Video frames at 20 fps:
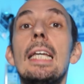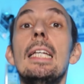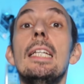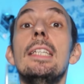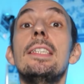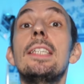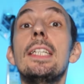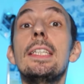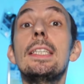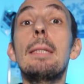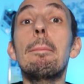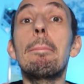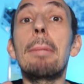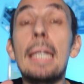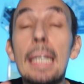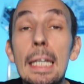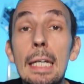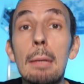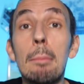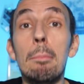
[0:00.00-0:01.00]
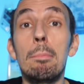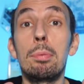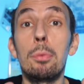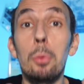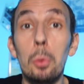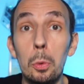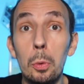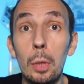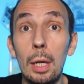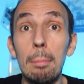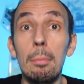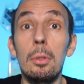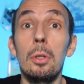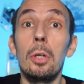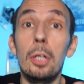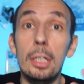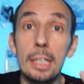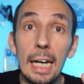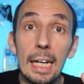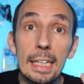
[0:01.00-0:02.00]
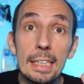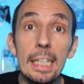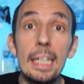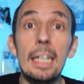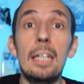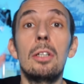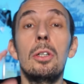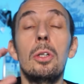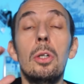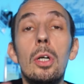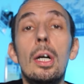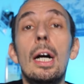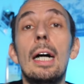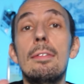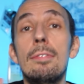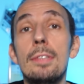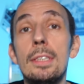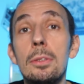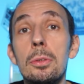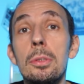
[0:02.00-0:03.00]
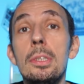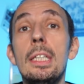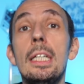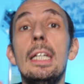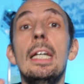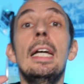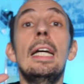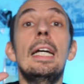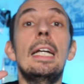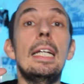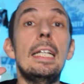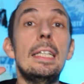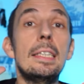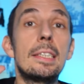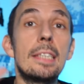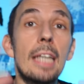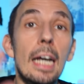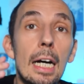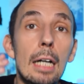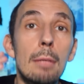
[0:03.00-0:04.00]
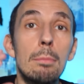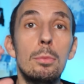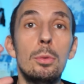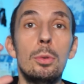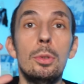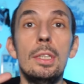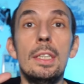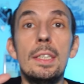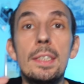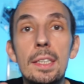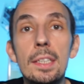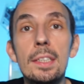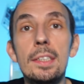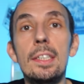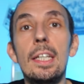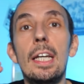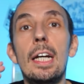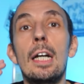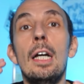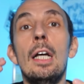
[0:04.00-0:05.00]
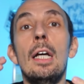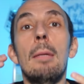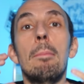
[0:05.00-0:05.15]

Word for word: Ils étaient prêts pour l'OM. Leur carrière leur avait donné les armes nécessaires